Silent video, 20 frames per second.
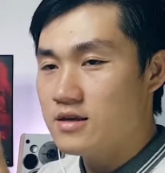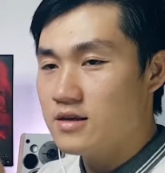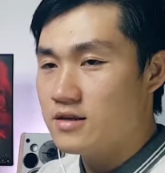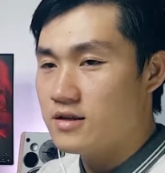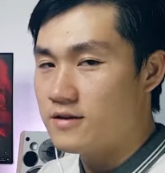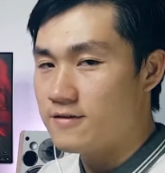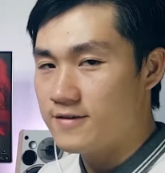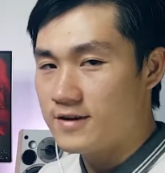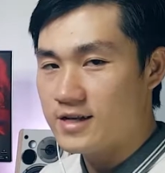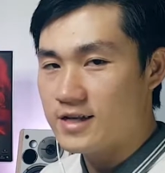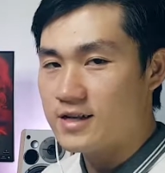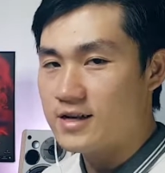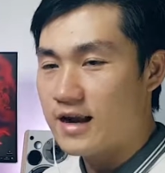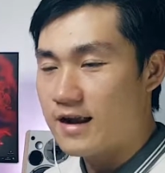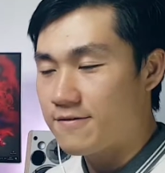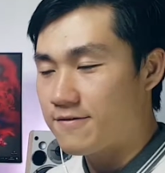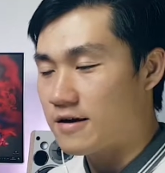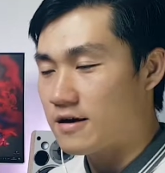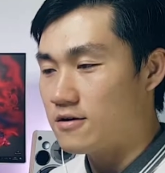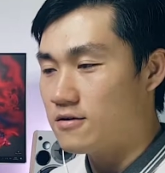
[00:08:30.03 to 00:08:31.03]
DVD
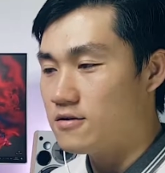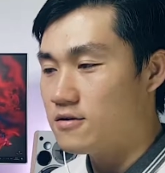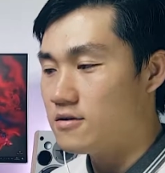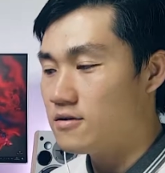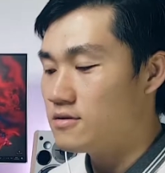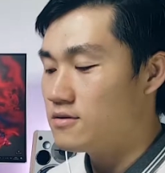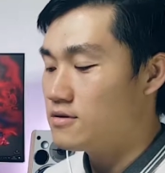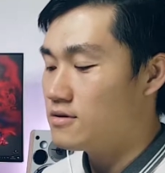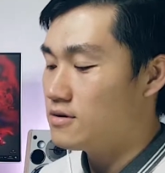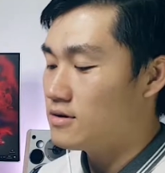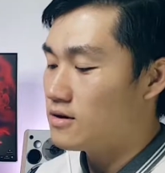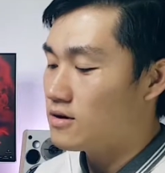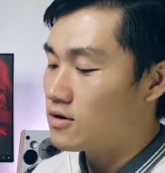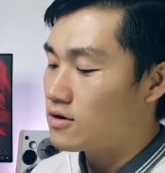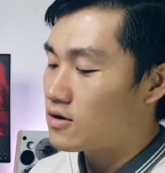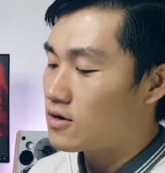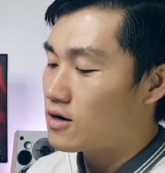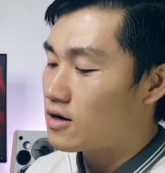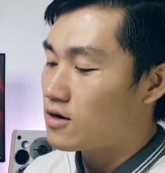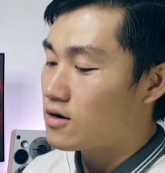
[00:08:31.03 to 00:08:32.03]
driver lu,
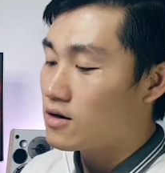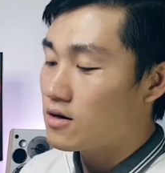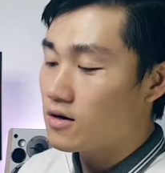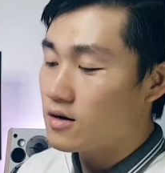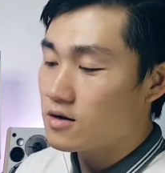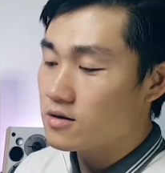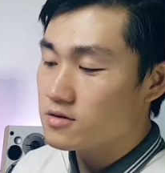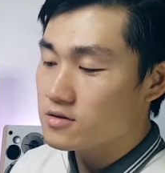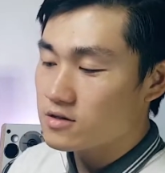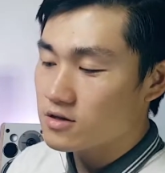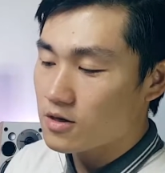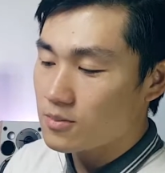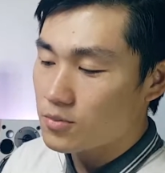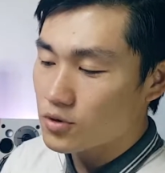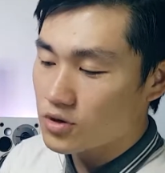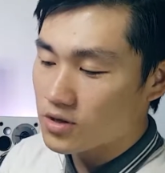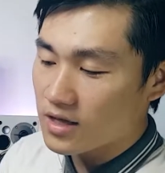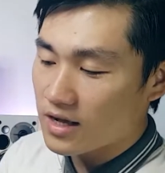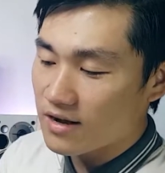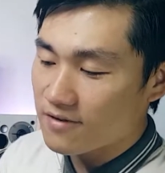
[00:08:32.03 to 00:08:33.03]

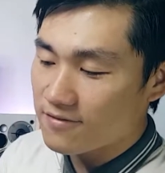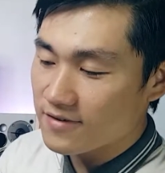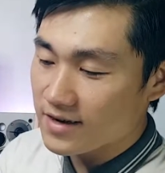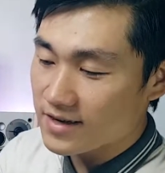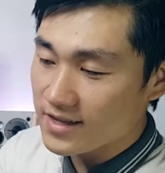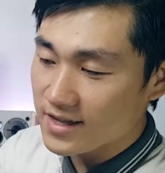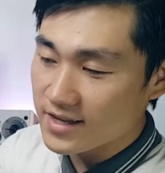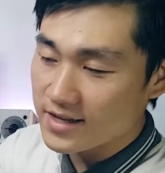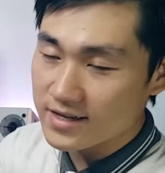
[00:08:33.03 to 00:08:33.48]
cabut covernya